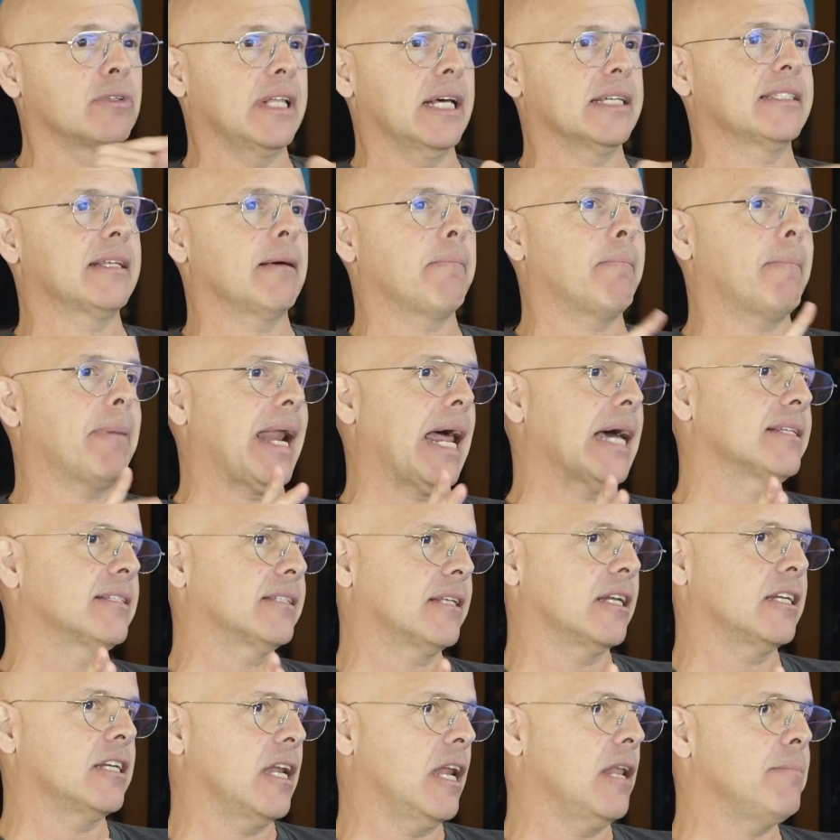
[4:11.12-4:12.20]
dessa
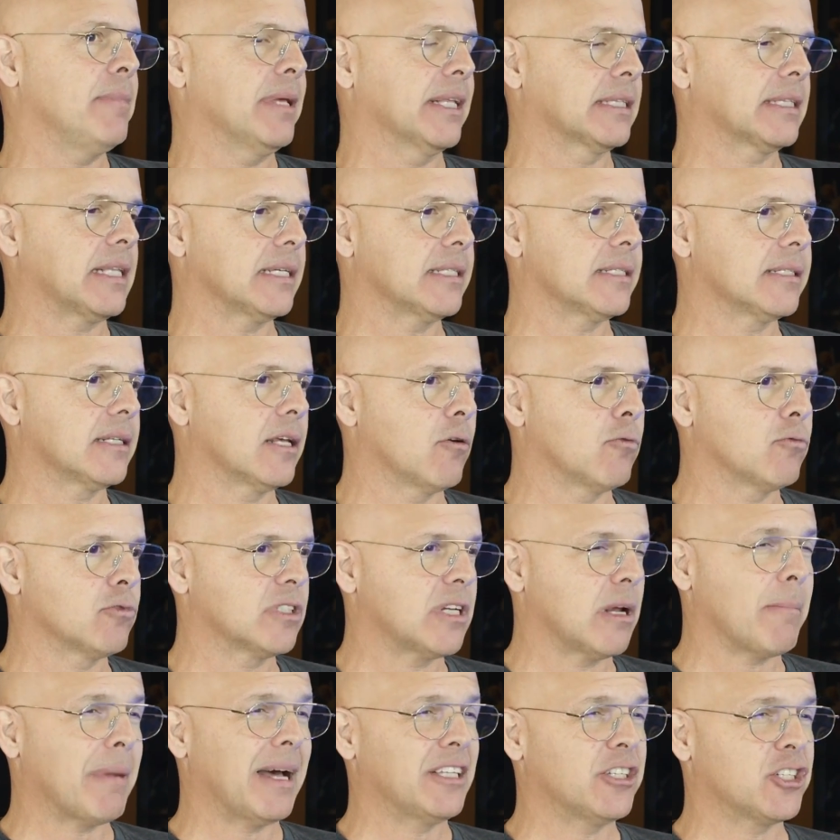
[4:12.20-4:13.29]
praça de alimentação
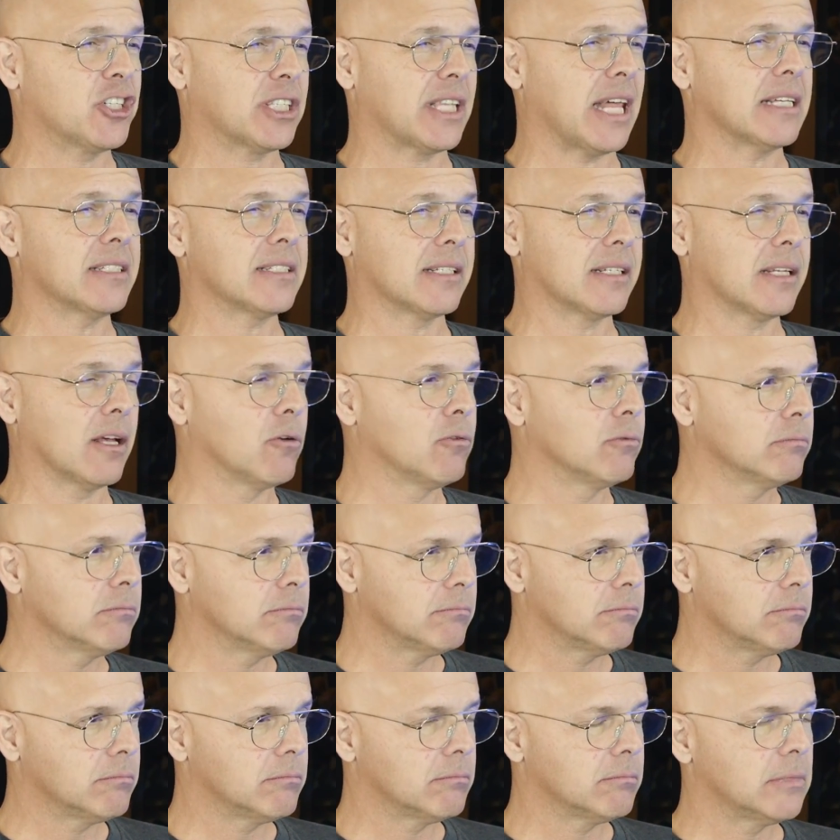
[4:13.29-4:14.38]
chamada Estação,
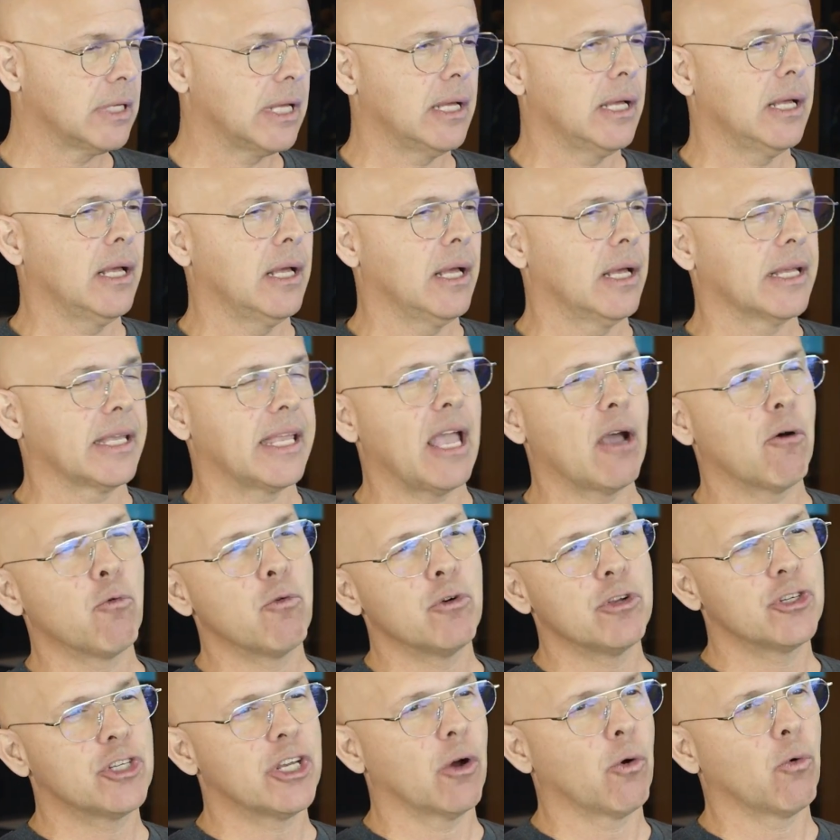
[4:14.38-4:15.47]
que é
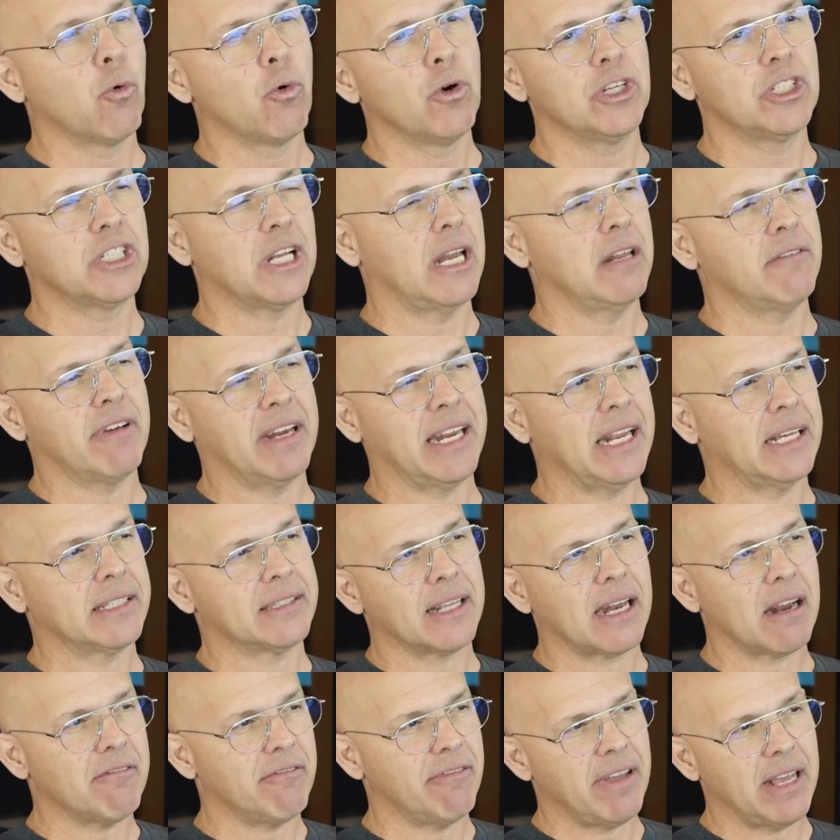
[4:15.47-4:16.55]
onde é hoje a Livraria
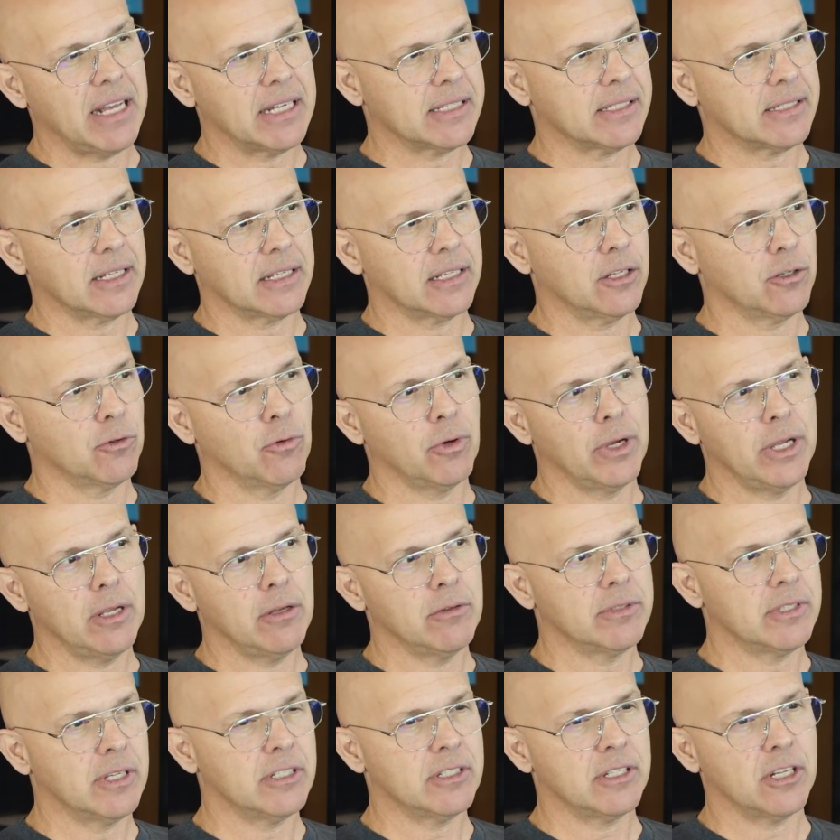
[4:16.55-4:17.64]
Travessa aqui no Rio, não
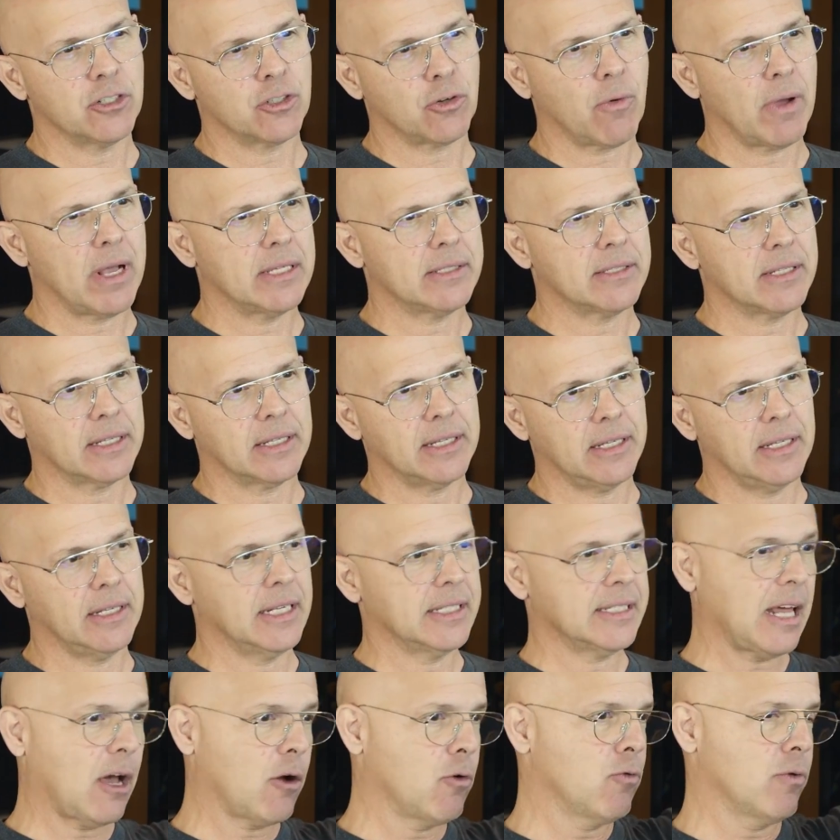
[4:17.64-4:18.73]
sei se vocês conhecem aqui,
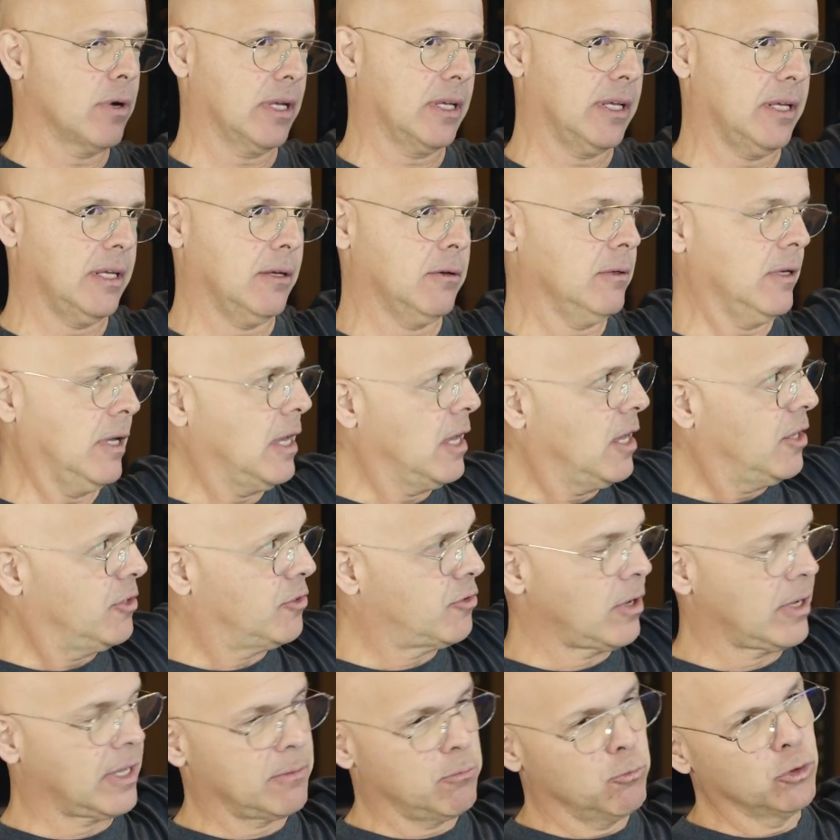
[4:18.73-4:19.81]
nessa rua aqui,
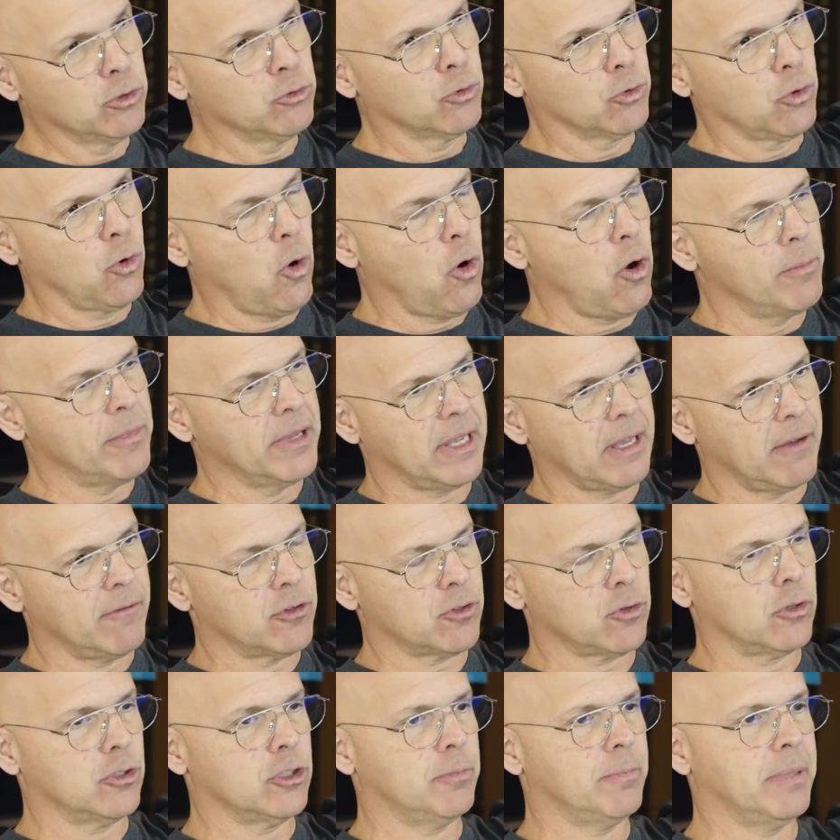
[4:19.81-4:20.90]
só que muda o nome, que é
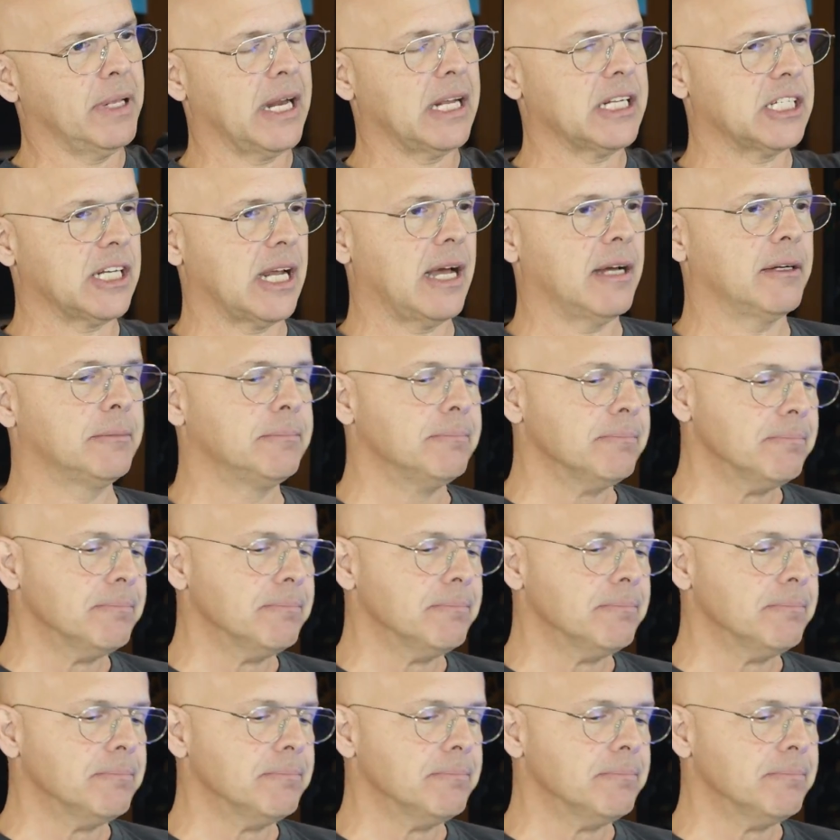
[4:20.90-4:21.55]
Visconde Pirajá.